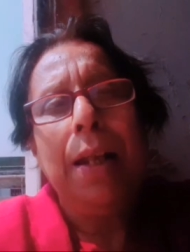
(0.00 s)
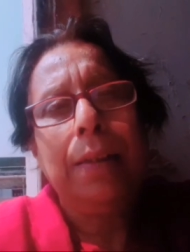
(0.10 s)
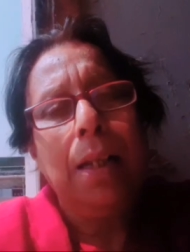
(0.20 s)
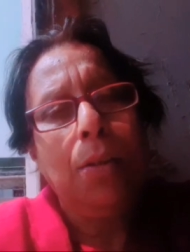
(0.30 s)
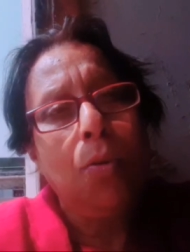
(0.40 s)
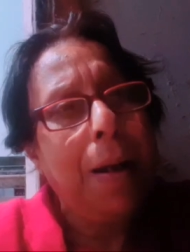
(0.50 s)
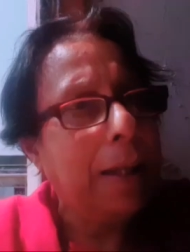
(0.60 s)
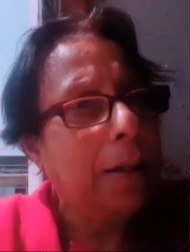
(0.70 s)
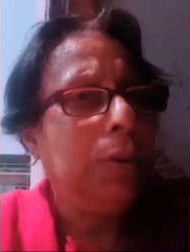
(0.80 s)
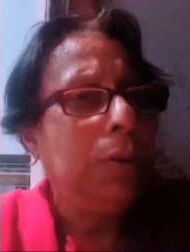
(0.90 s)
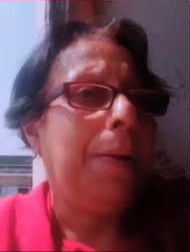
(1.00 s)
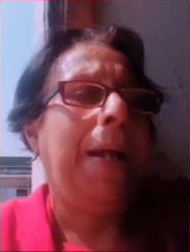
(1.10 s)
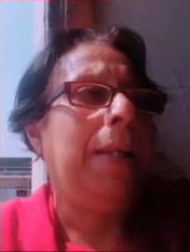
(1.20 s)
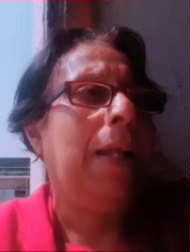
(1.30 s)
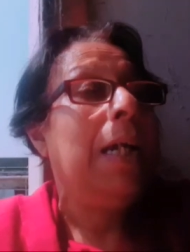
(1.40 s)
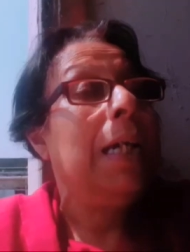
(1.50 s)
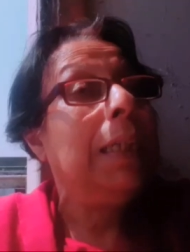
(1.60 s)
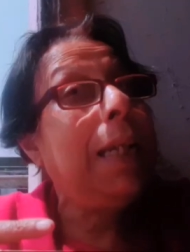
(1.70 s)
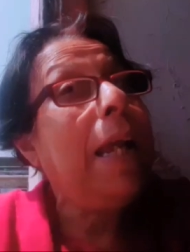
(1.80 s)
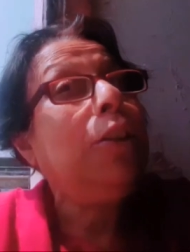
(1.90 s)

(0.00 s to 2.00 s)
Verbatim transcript: একটা তোমাকে খুঁজে পাই না সেই